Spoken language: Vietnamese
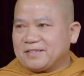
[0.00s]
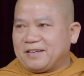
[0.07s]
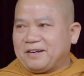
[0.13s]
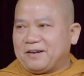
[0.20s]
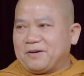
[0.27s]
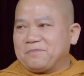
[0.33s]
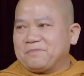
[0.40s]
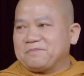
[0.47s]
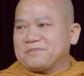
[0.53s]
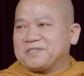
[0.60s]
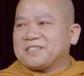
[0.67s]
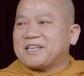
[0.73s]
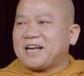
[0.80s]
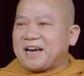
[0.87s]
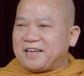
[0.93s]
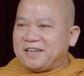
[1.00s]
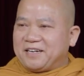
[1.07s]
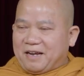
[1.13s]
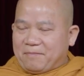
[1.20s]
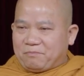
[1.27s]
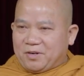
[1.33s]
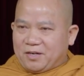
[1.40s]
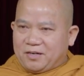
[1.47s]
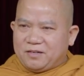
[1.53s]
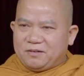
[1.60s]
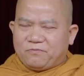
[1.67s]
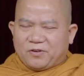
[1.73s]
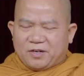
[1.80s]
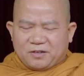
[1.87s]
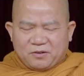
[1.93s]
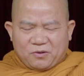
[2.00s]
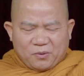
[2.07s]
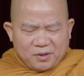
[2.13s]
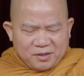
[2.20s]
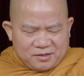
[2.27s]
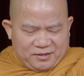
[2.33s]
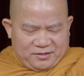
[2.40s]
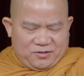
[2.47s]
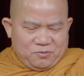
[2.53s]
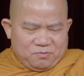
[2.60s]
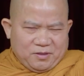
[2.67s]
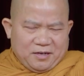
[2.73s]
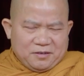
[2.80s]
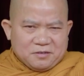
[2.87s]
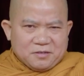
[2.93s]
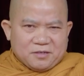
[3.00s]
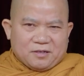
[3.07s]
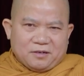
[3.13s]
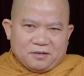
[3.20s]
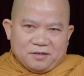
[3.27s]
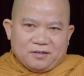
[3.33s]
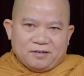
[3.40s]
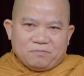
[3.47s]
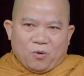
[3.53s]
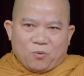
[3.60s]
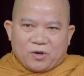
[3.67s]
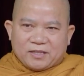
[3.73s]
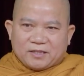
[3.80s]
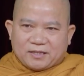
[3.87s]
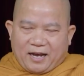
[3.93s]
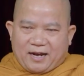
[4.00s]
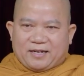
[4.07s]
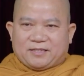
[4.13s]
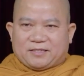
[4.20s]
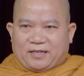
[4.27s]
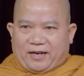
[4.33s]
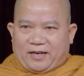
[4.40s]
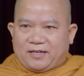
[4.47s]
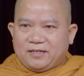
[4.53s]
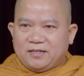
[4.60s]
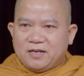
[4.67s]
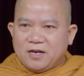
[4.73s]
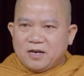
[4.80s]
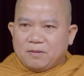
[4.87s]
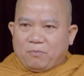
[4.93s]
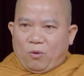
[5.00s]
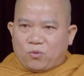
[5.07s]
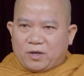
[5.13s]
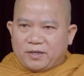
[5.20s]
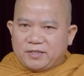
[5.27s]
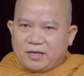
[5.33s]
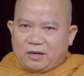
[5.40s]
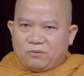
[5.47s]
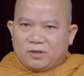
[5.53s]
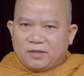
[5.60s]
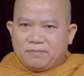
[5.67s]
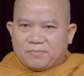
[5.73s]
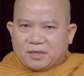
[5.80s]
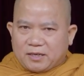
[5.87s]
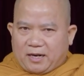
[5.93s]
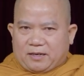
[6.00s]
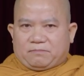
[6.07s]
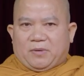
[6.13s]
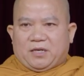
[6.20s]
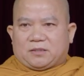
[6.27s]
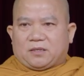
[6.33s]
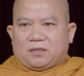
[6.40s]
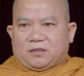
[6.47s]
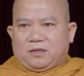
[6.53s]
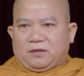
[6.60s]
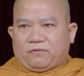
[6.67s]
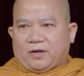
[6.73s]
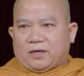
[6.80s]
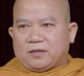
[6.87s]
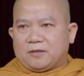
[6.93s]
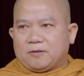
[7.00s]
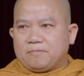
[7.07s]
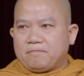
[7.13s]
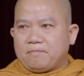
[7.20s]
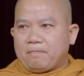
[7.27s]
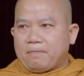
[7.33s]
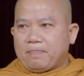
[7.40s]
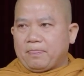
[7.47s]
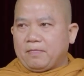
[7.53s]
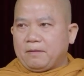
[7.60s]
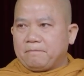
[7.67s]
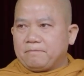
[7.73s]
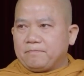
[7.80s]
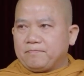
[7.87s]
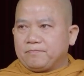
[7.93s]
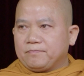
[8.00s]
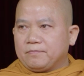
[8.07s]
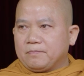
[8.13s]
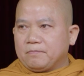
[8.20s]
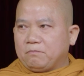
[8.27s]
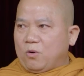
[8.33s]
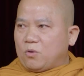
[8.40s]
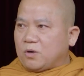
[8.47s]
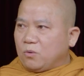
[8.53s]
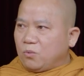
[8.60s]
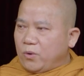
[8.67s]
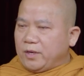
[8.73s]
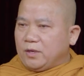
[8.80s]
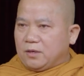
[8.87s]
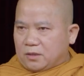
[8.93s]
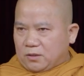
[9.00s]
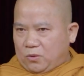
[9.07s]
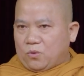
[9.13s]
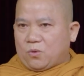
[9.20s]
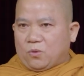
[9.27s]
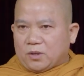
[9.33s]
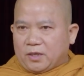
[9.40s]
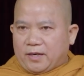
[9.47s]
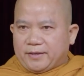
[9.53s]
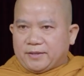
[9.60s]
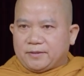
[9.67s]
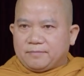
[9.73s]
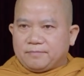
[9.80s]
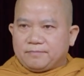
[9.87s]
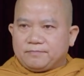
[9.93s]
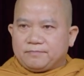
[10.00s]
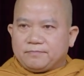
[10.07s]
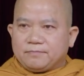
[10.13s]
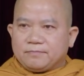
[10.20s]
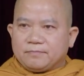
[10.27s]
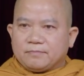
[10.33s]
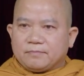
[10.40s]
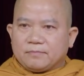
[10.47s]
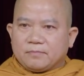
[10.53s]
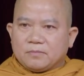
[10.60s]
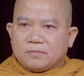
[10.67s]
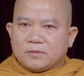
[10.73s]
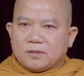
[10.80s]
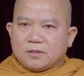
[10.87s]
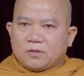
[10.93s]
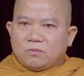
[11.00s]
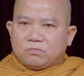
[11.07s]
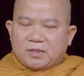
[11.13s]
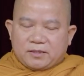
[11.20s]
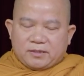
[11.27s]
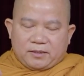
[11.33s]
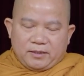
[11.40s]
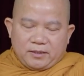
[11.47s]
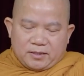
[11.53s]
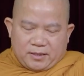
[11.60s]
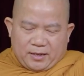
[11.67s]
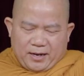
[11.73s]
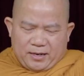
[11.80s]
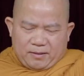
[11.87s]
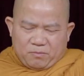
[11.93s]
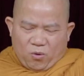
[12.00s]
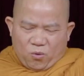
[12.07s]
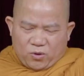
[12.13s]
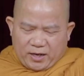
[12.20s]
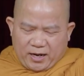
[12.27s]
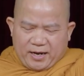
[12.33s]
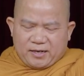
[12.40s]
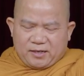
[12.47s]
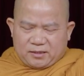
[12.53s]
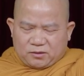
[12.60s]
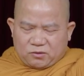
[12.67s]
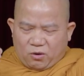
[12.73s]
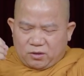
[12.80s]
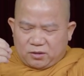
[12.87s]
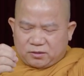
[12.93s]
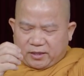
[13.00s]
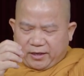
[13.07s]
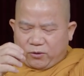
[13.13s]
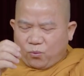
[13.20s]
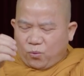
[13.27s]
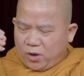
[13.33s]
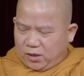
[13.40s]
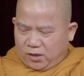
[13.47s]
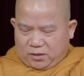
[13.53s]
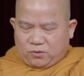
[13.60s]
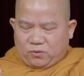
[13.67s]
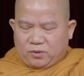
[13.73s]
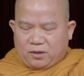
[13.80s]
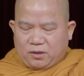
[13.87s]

Không, sai lầm lớn phải nói rằng chúng ta được hưởng một cái tài sản Một cái giáo lý mà đặc biệt từ Đức Phật Một cái quy luật của cuộc đời Chúng ta chỉ cần một cái là thuận theo quy luật của